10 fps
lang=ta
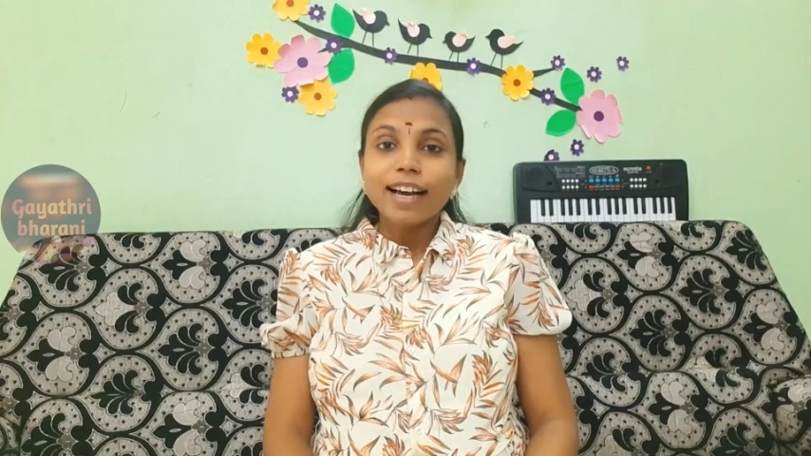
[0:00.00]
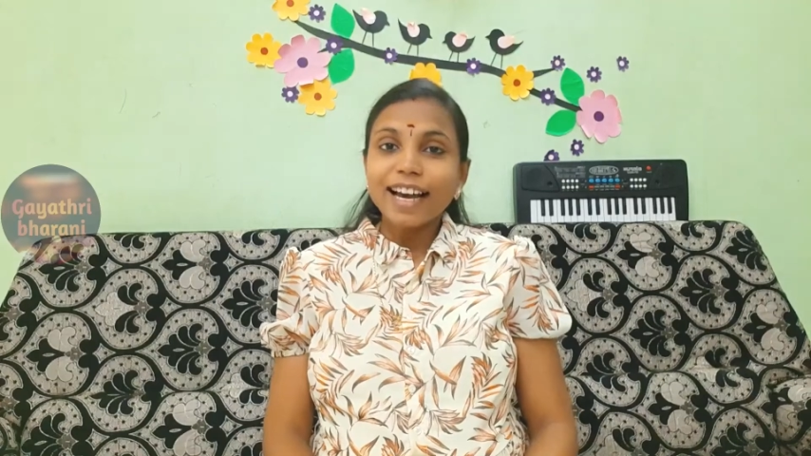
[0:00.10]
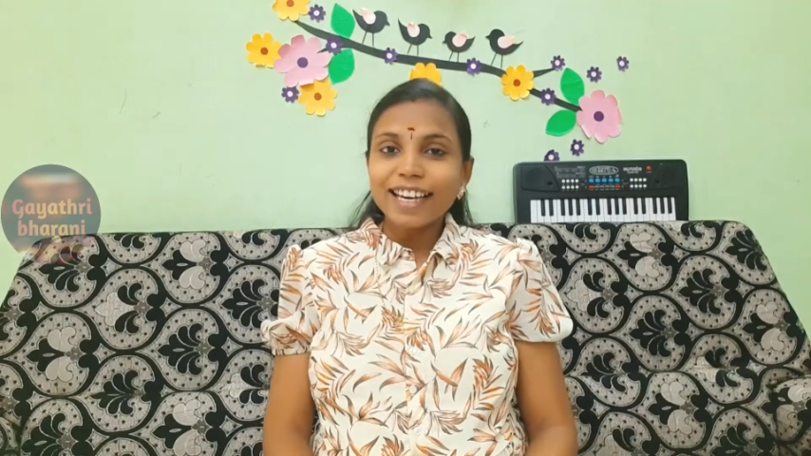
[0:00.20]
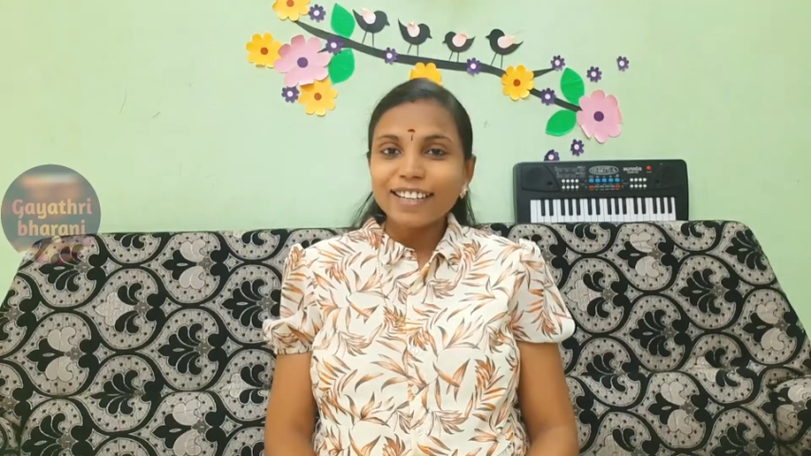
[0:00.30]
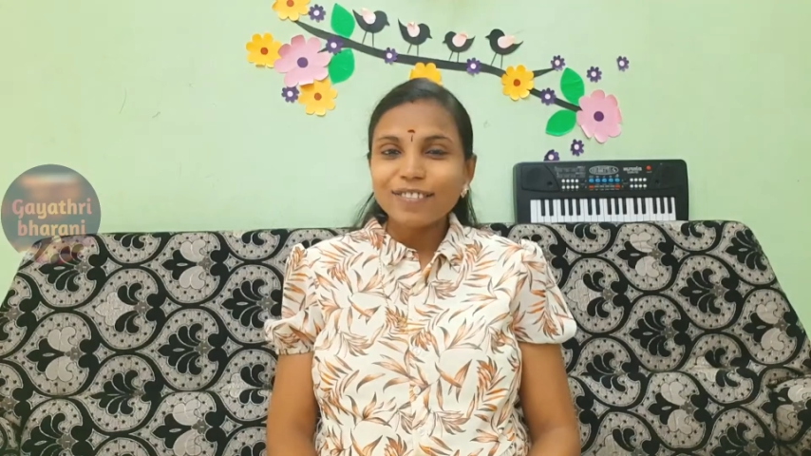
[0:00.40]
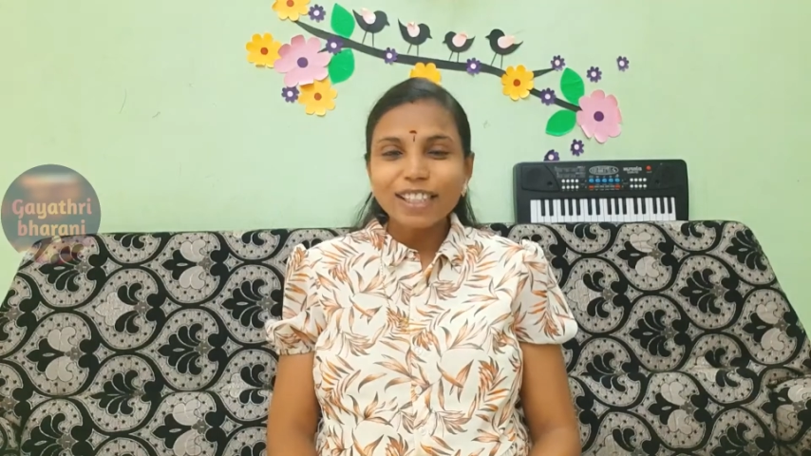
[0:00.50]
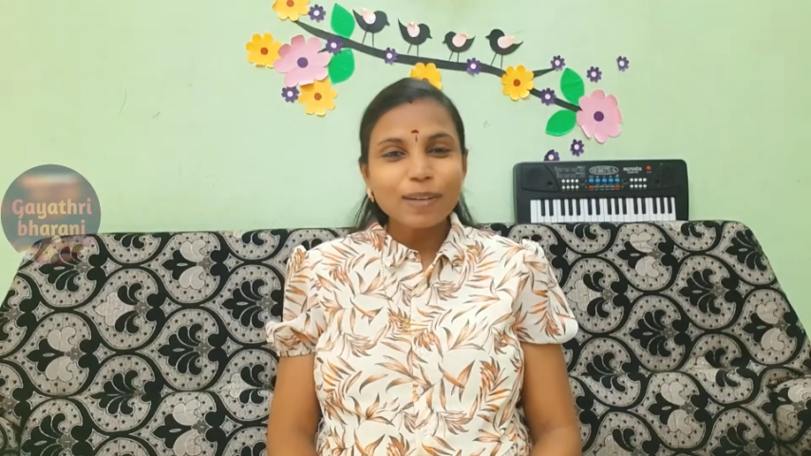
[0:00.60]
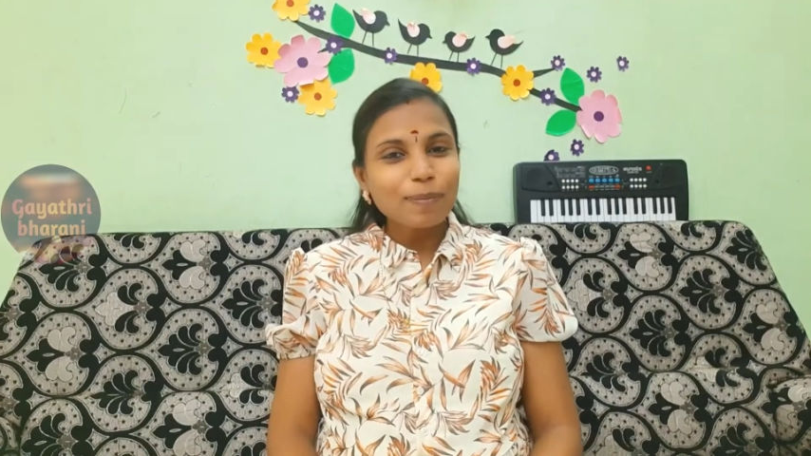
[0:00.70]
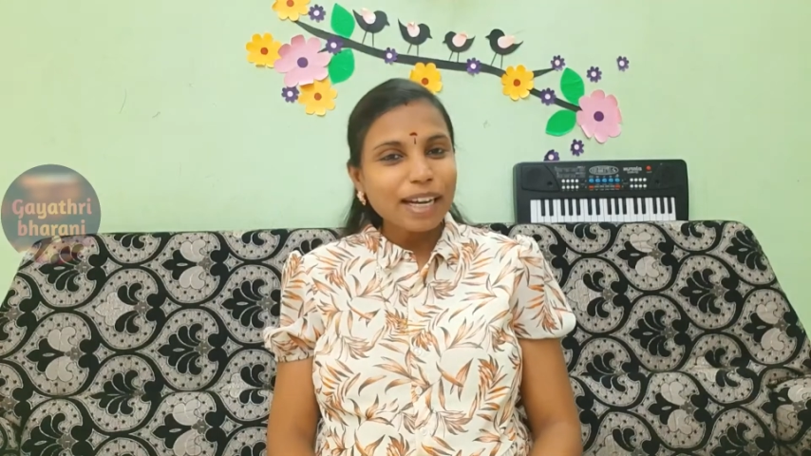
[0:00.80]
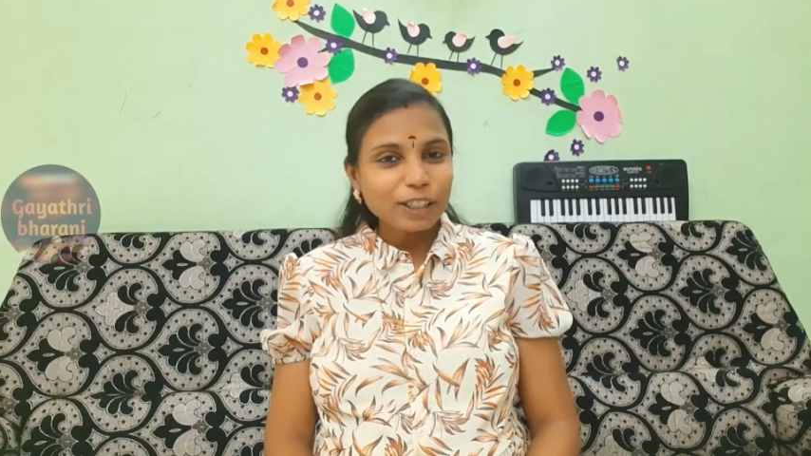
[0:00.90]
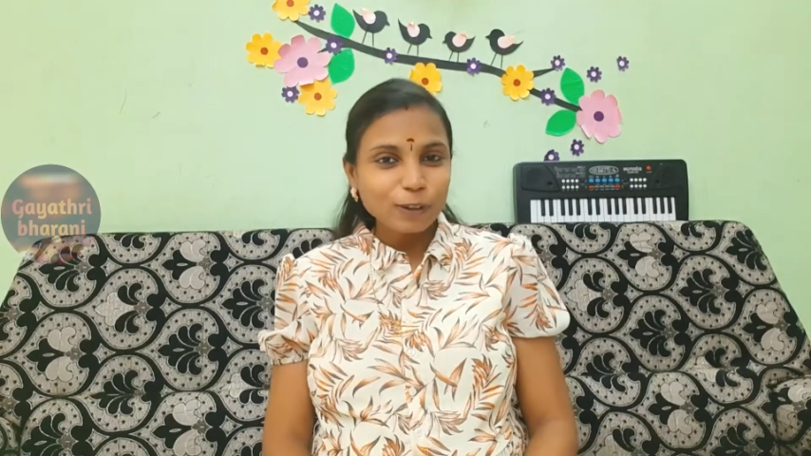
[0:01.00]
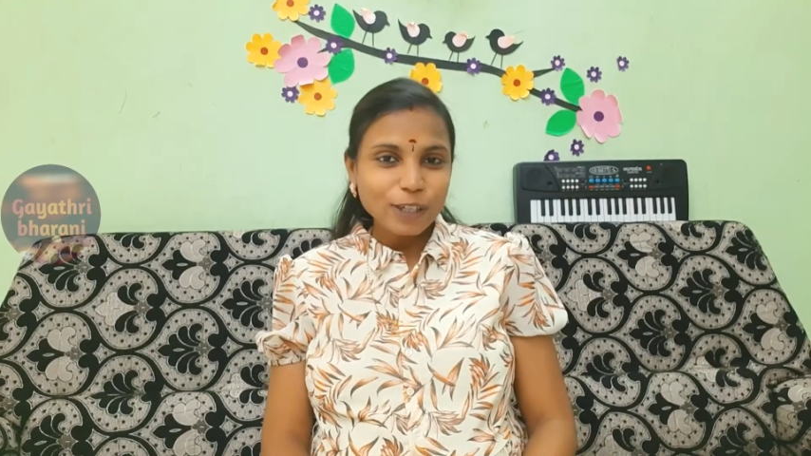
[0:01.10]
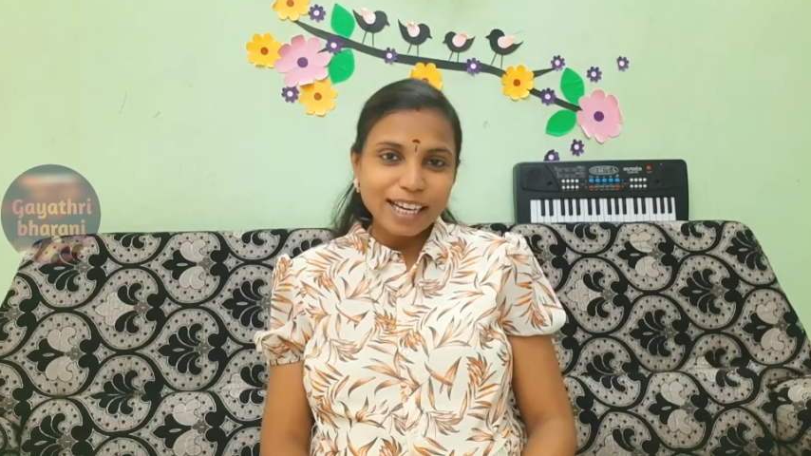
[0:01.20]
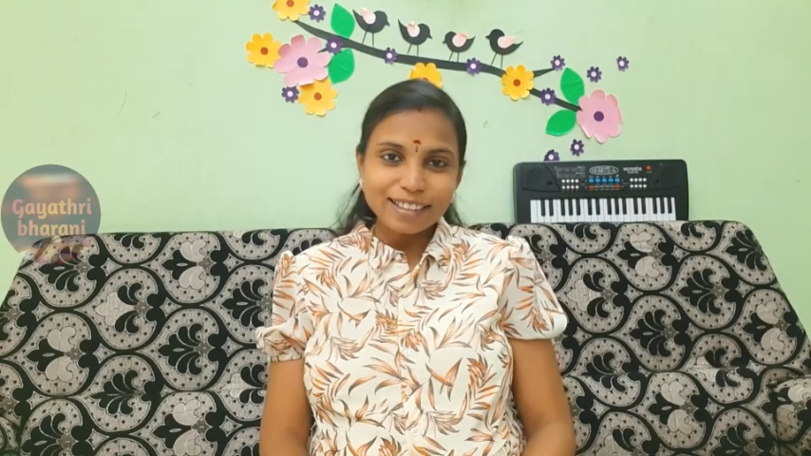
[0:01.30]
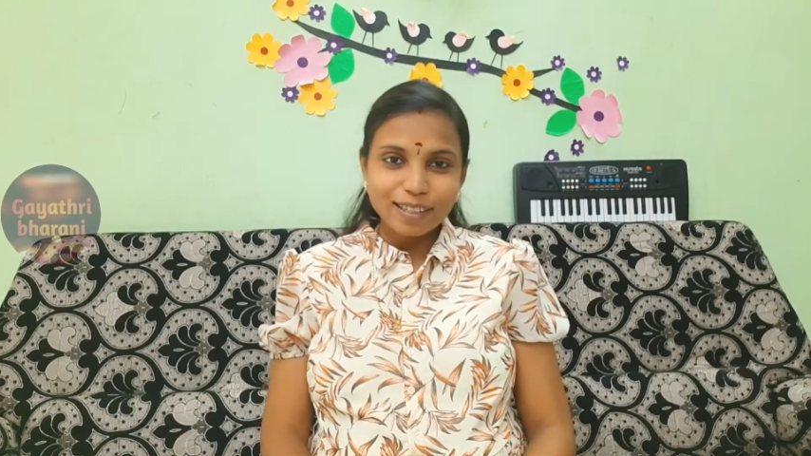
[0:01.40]
ஹாய் வெல்கம் பேக் டு
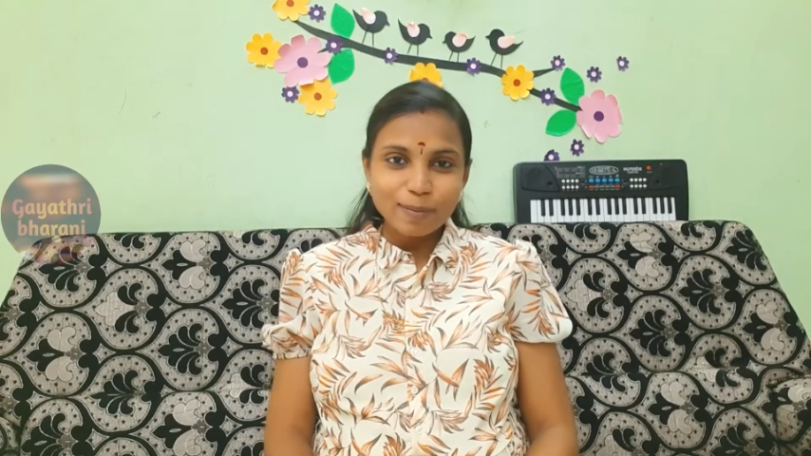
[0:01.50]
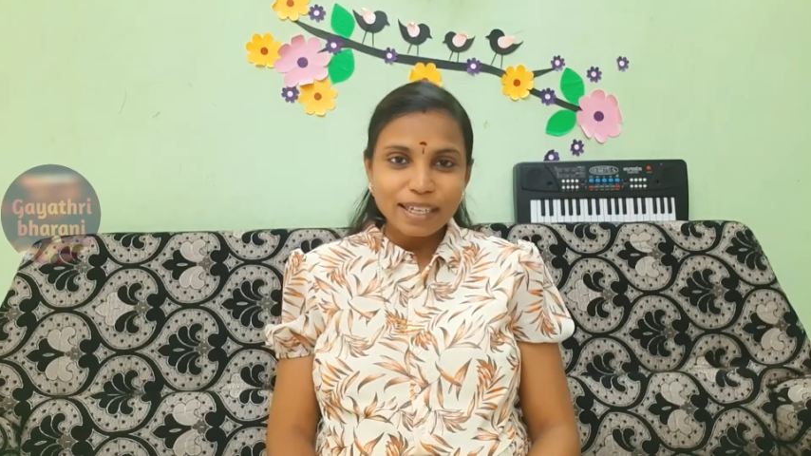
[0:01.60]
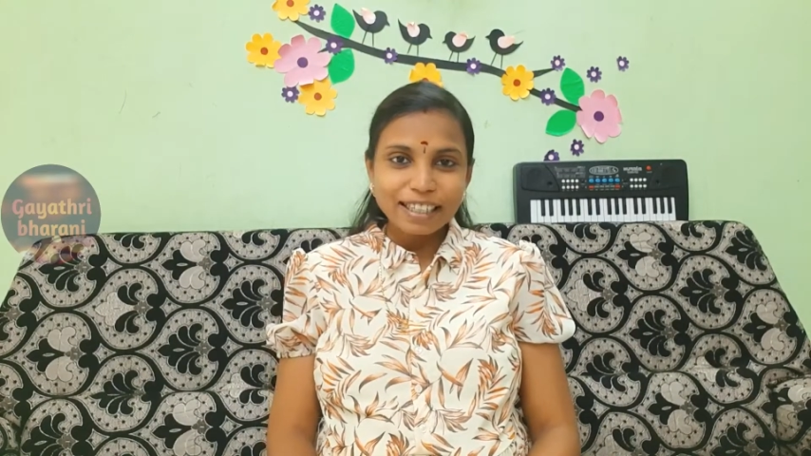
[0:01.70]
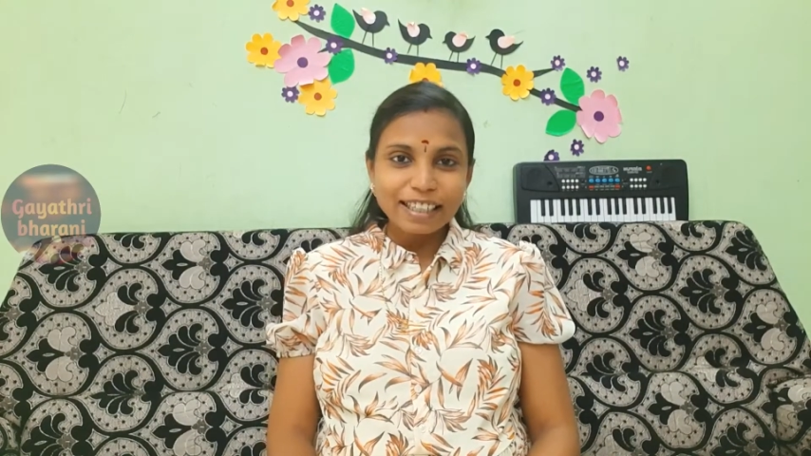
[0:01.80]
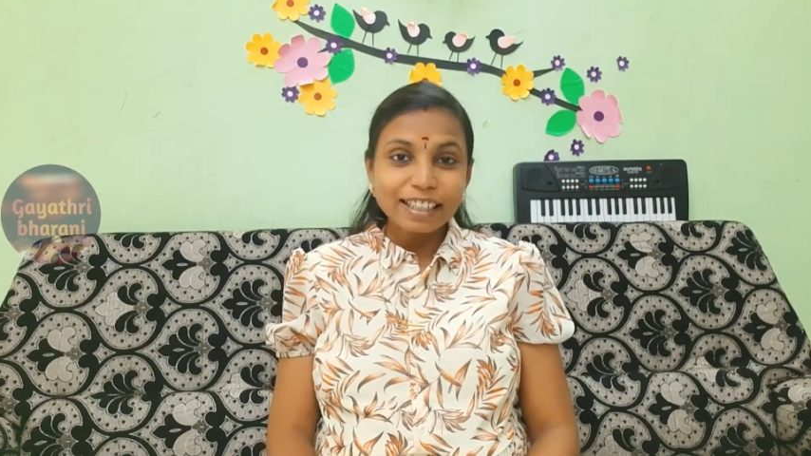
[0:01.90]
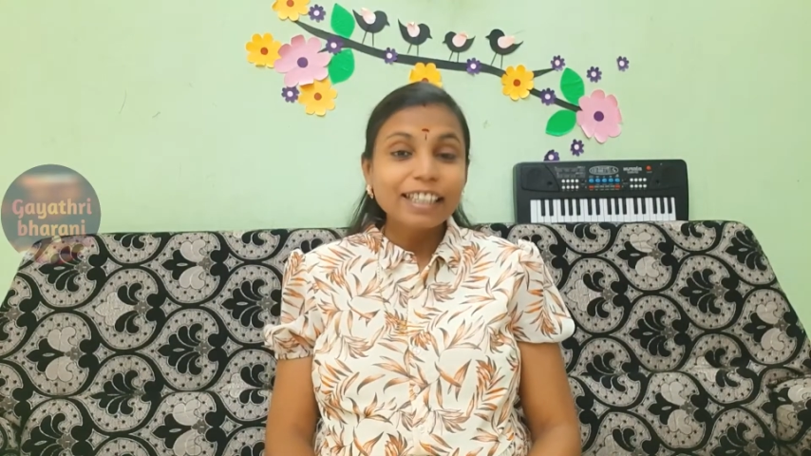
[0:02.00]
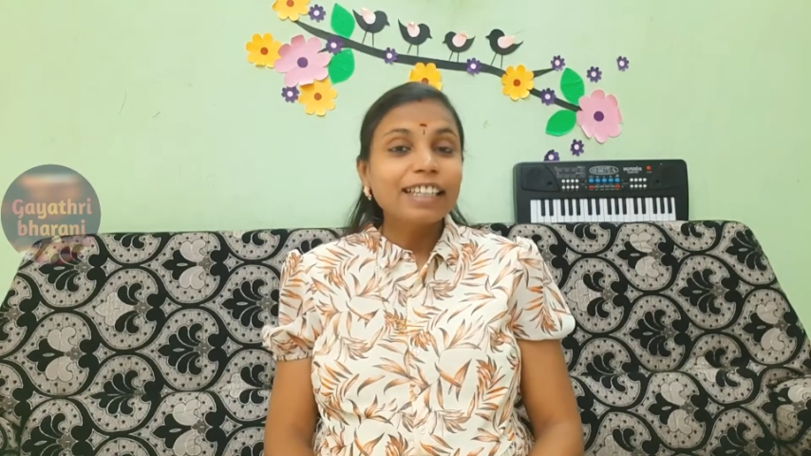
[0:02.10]
காயத்ரி பரணி